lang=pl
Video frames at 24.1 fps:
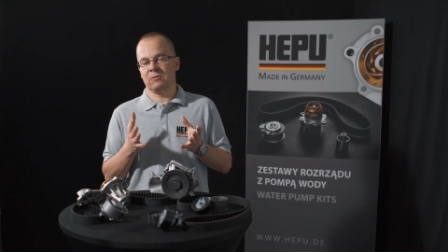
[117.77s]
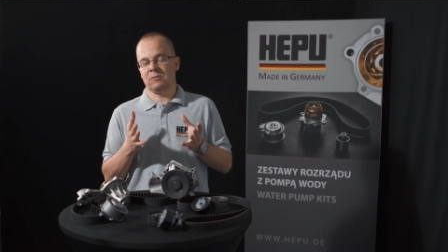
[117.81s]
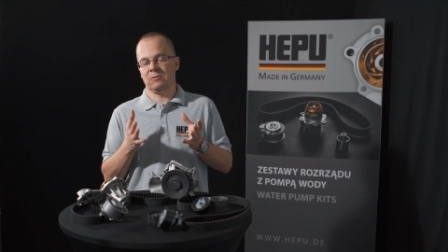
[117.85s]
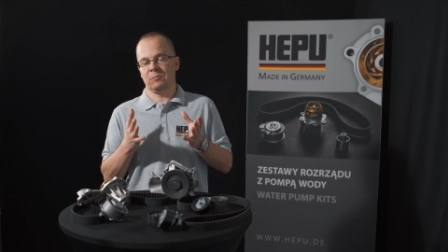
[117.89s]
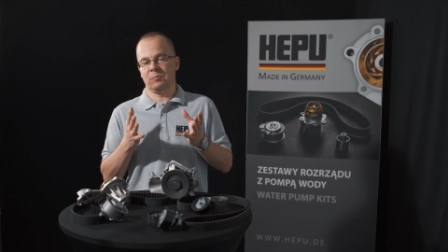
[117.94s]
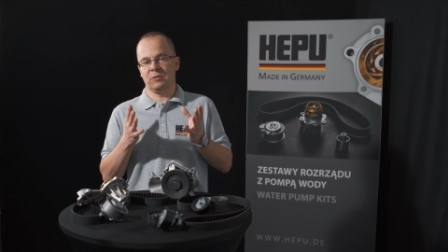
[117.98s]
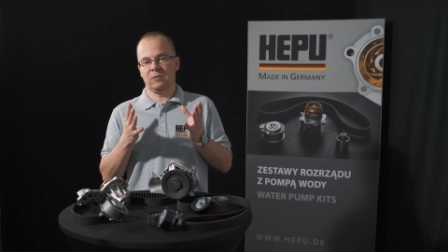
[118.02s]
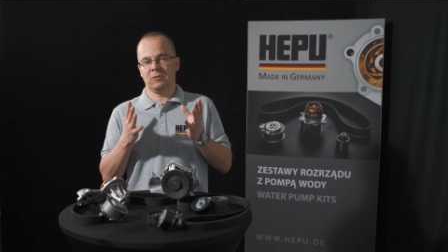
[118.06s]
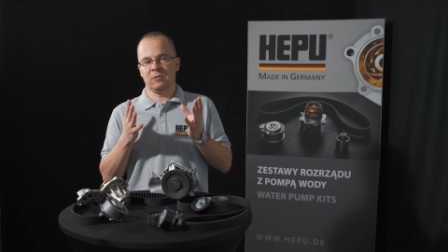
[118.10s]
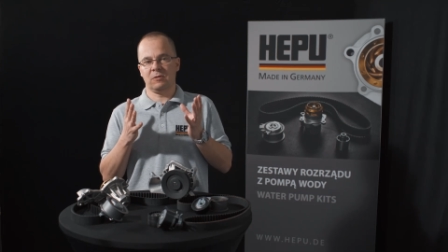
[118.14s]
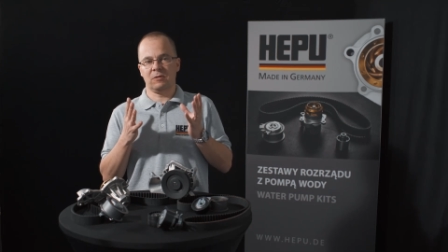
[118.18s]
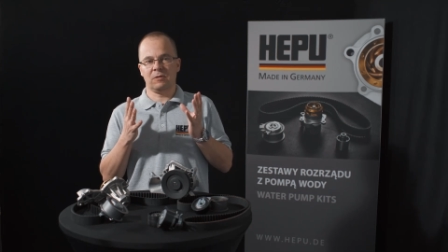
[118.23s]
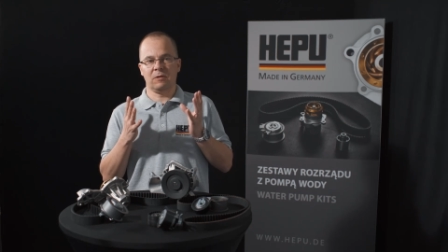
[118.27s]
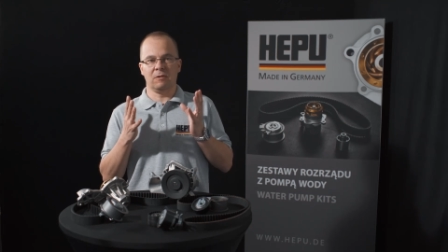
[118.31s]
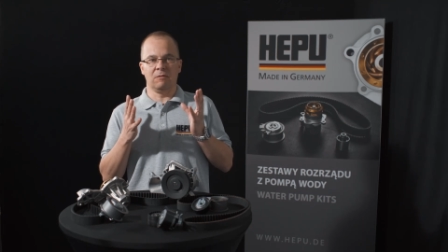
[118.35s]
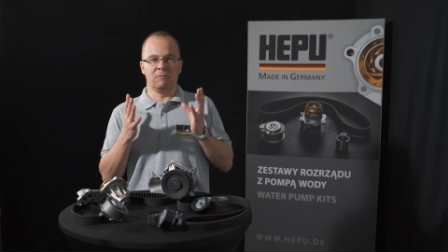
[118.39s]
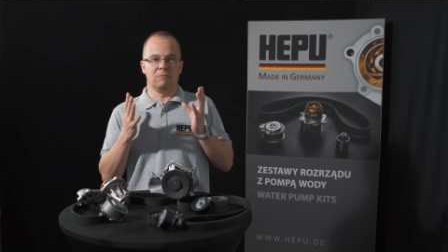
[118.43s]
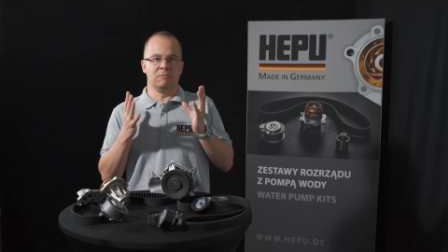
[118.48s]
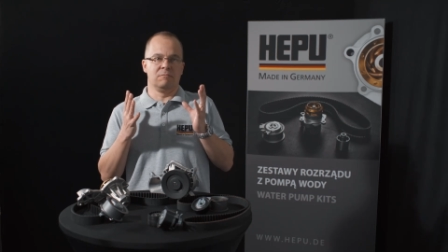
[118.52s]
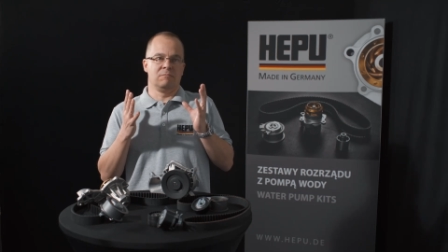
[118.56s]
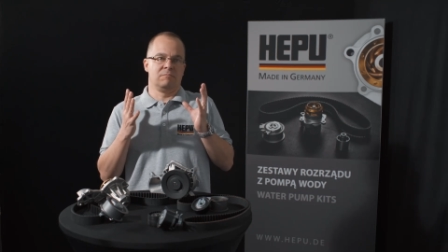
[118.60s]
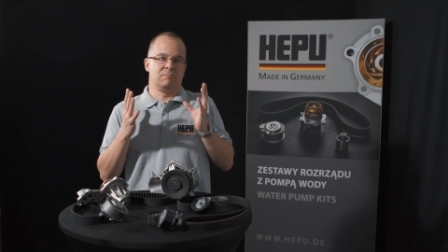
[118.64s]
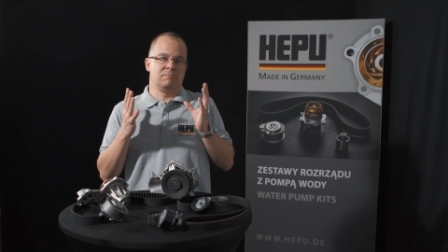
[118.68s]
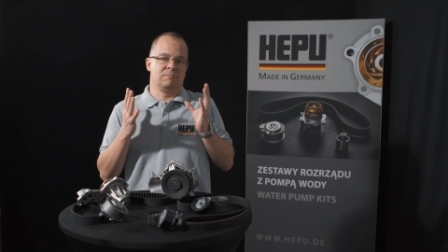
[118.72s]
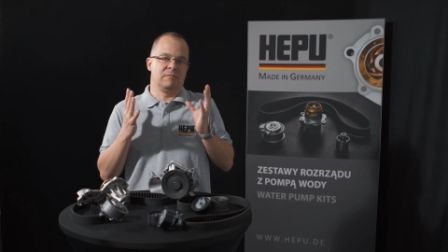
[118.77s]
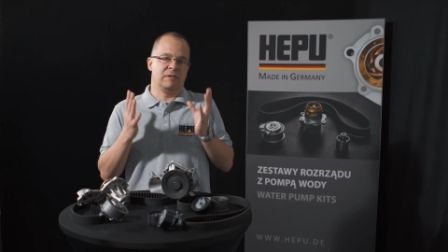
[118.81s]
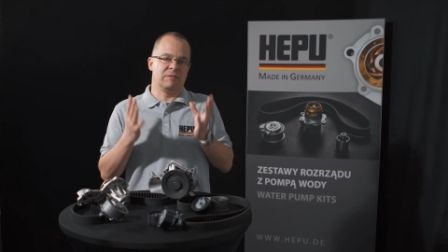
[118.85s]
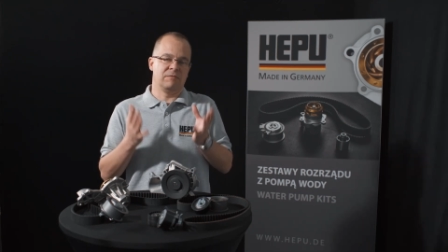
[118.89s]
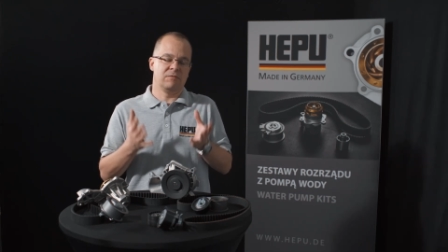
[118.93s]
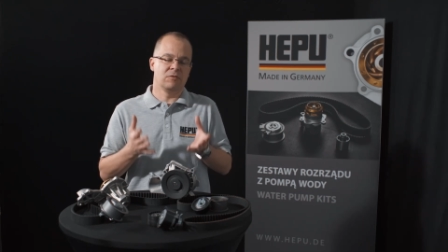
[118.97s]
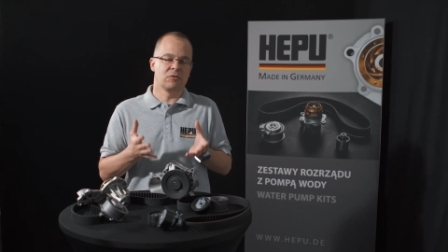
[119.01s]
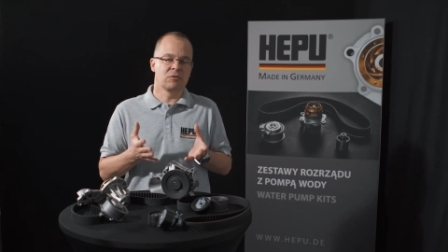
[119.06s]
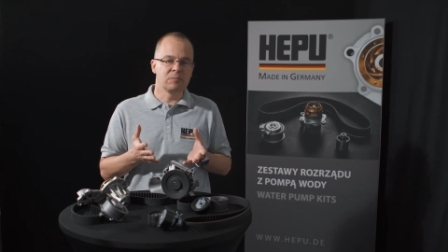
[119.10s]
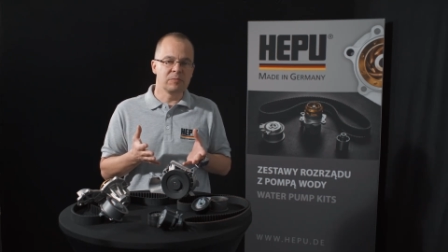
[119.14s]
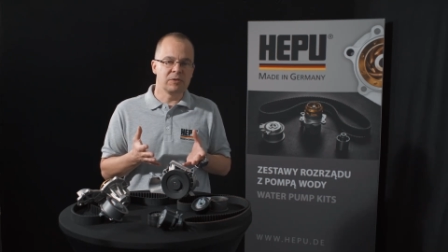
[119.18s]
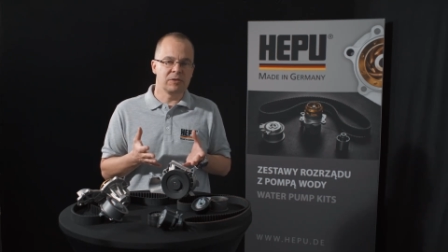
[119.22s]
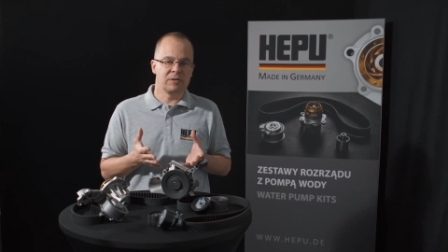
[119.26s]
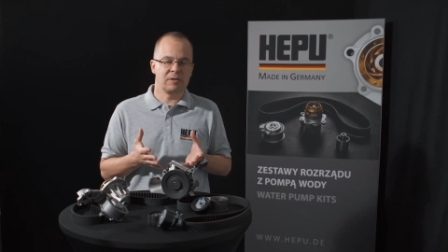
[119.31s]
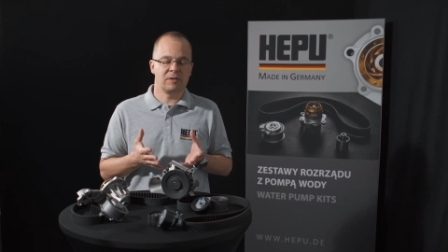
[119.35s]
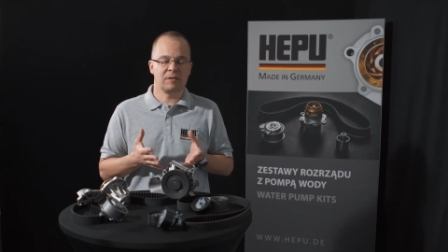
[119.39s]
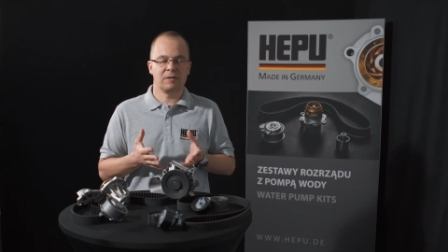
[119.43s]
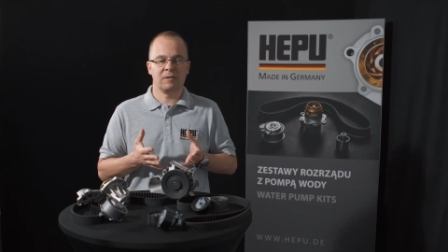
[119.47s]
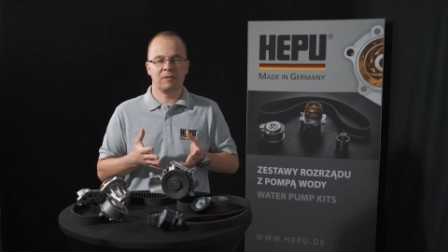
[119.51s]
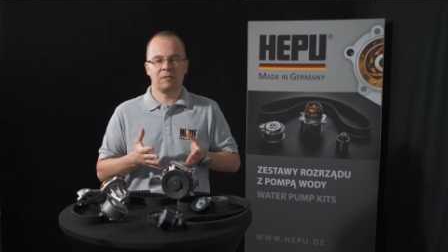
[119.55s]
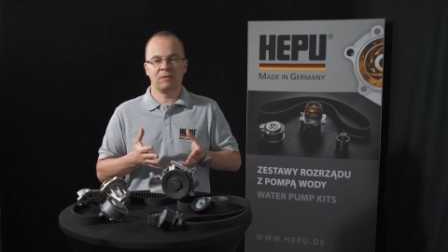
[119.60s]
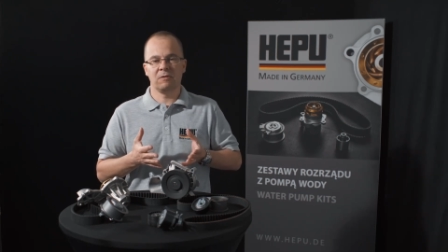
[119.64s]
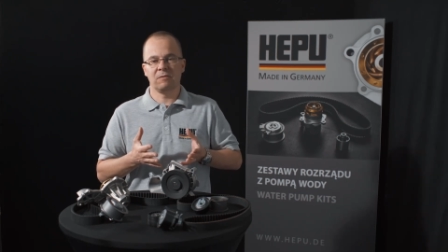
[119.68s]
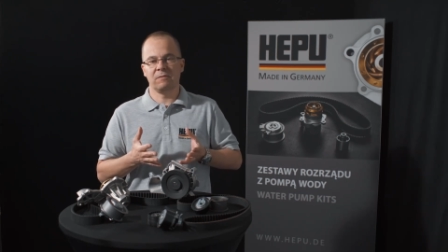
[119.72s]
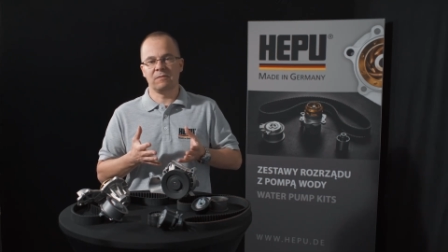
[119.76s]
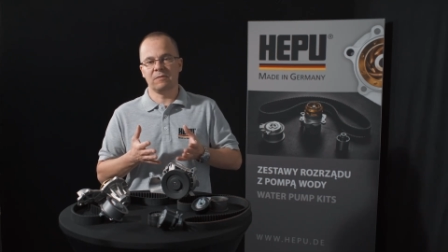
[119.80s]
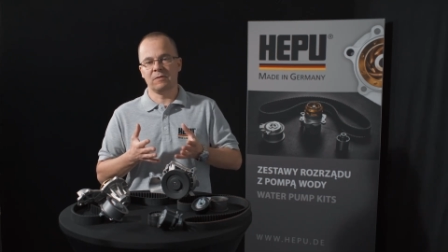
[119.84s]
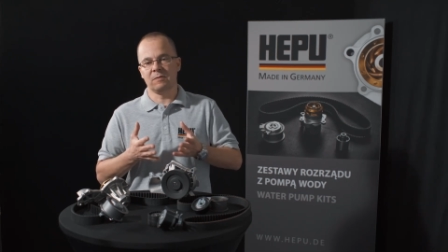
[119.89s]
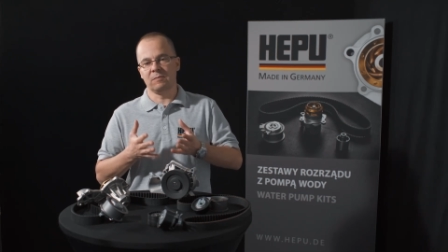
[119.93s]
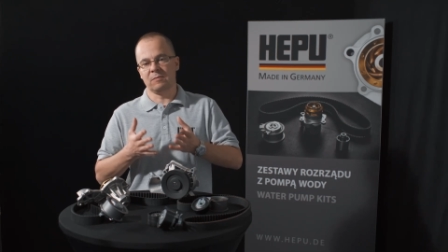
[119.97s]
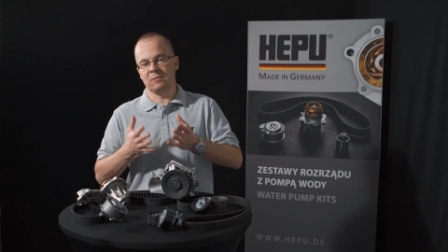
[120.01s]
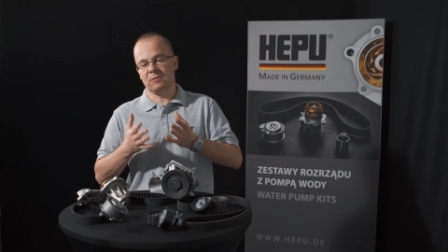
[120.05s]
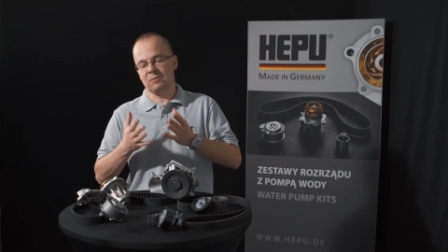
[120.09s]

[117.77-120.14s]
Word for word: co przeczytał na forum internetowym,